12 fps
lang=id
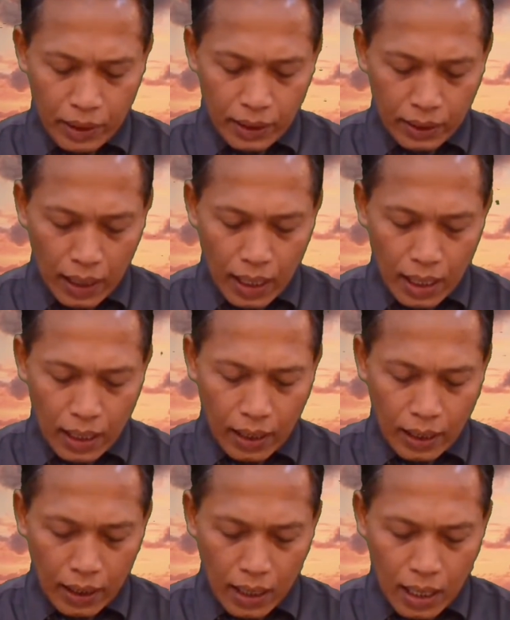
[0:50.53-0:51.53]
Pendeta
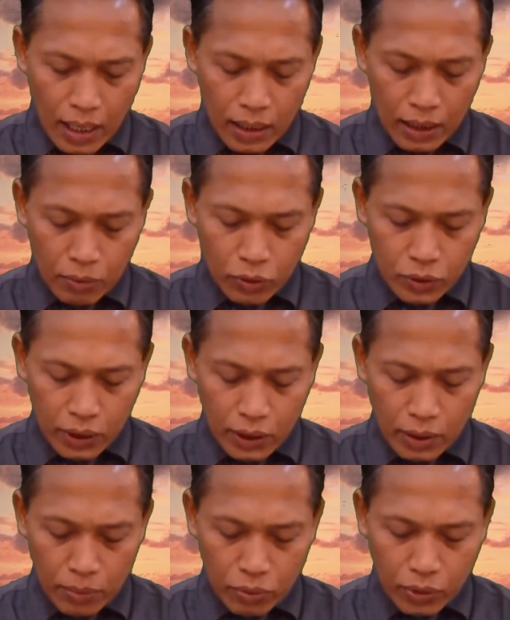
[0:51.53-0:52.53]
Erna
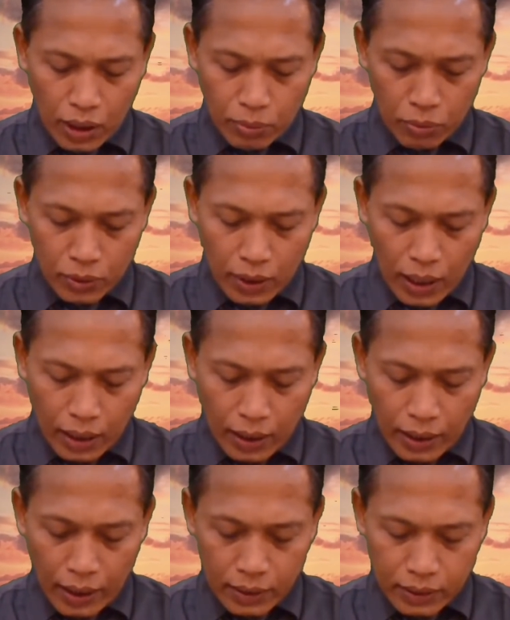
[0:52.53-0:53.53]
Demusti
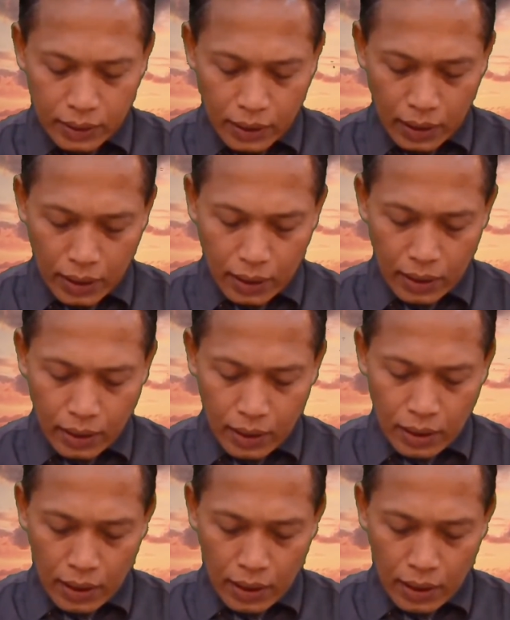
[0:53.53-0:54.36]
Putar-Putar SE